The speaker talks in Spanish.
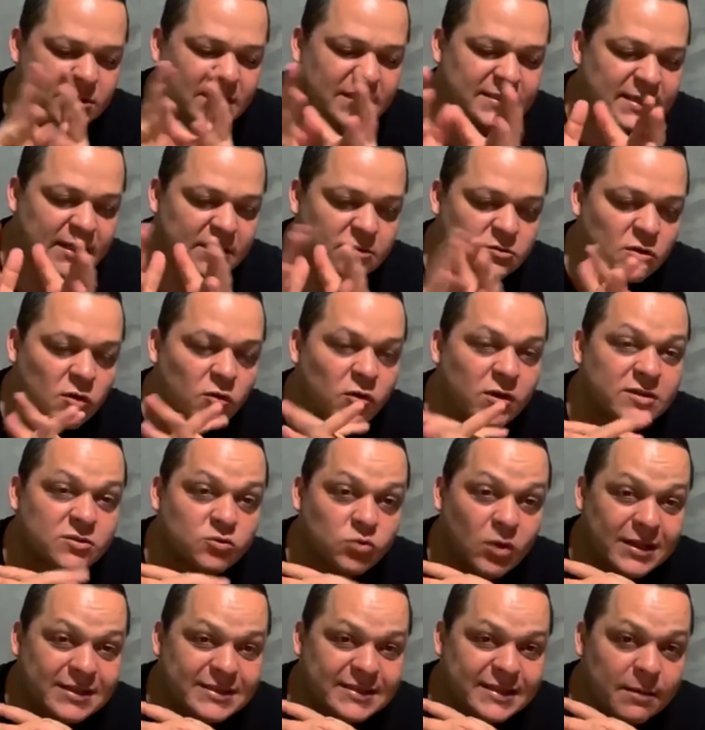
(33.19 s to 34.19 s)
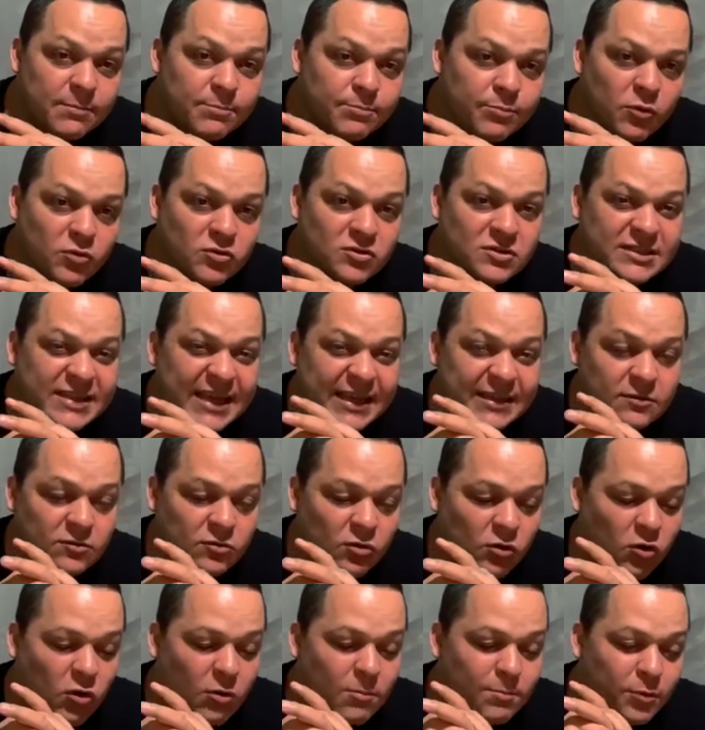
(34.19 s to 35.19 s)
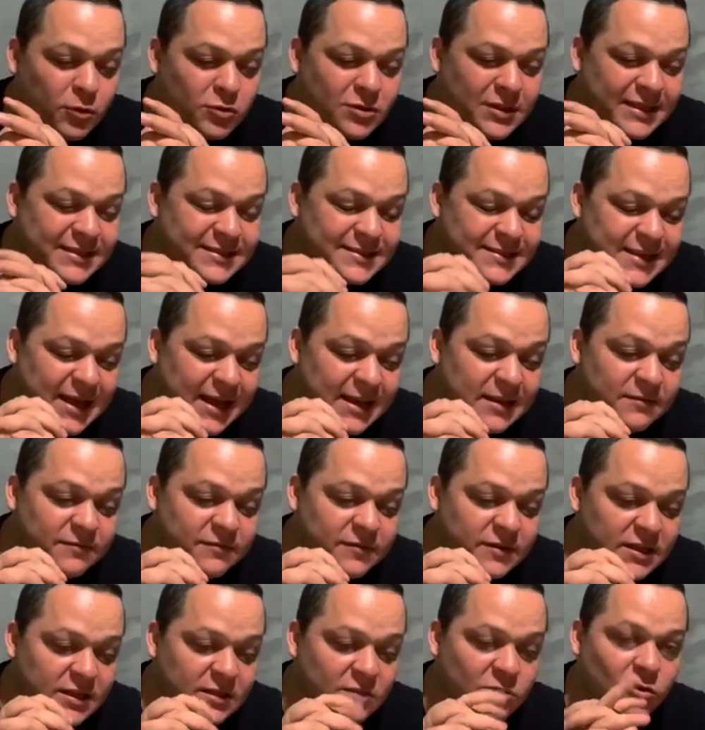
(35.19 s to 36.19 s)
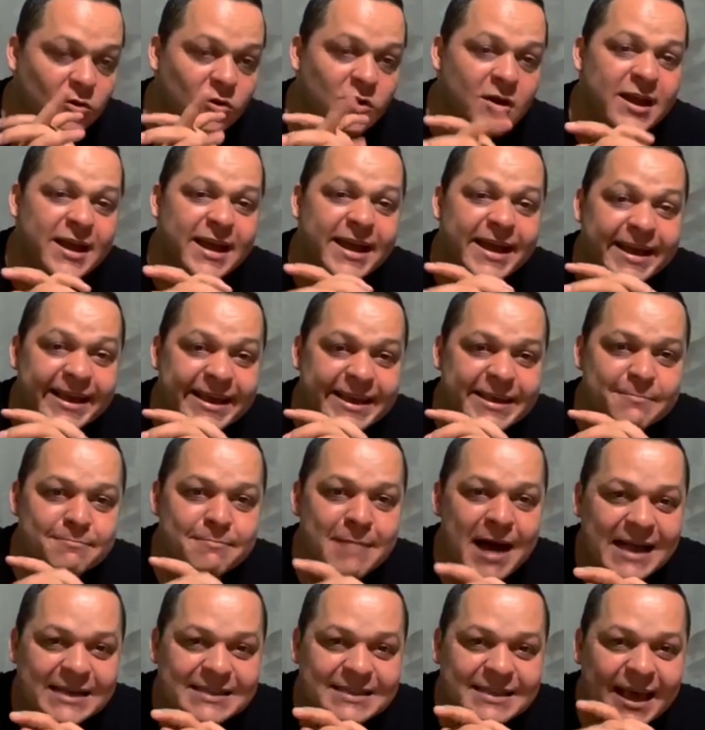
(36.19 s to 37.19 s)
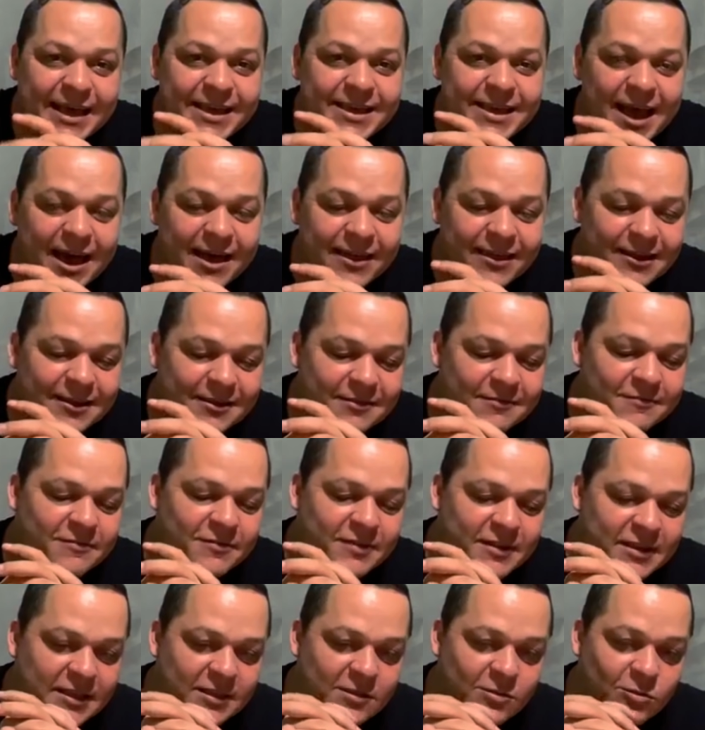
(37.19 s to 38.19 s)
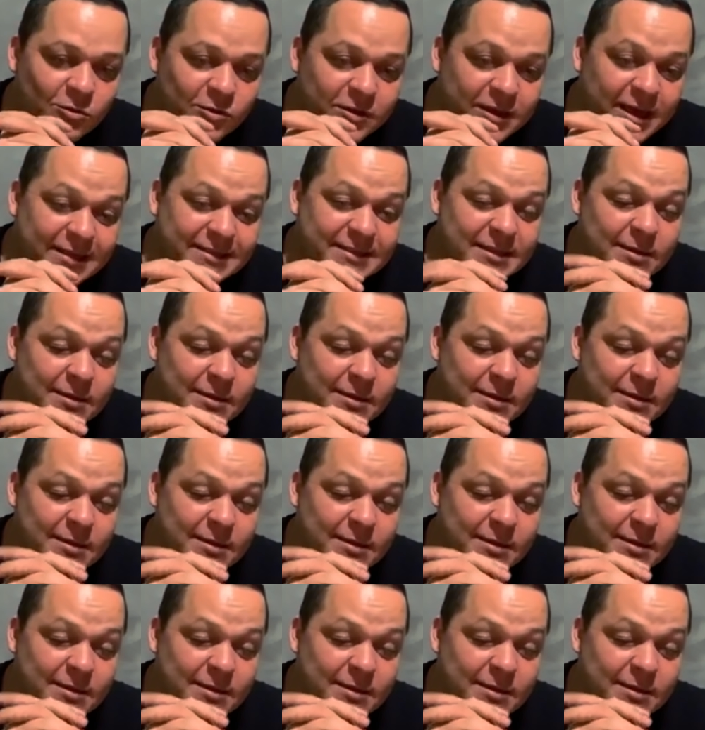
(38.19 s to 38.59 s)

Vamos a hacer todo esto al 100% con potencial infinito y más allá del infinito.